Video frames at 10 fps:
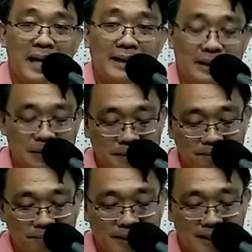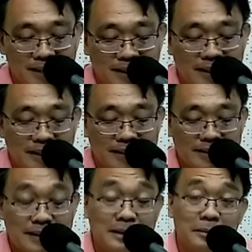Dios. Kaya uh,
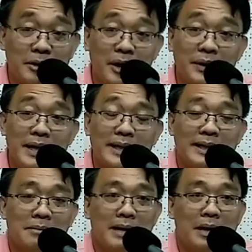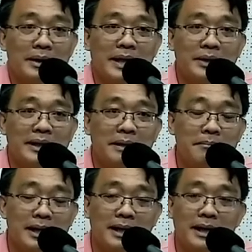muna unay kablaawan kayo tinimbag
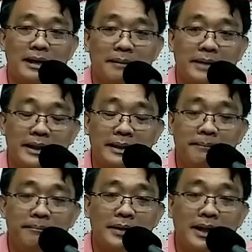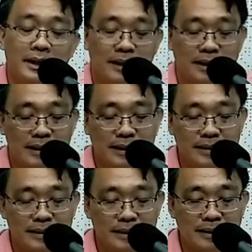nga rabii. Kaya
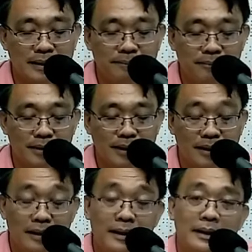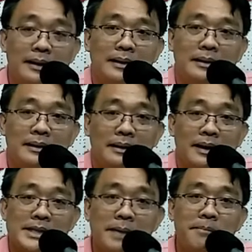uh,
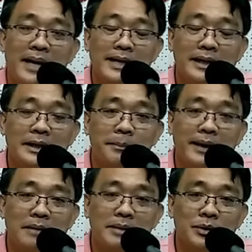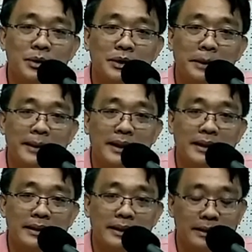Kasakbayan iti panagpatuloy ti manan iti
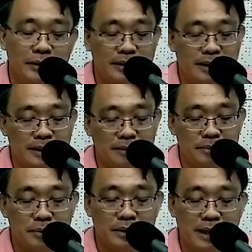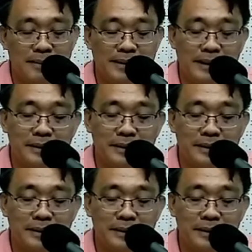dating uh, programa tayo.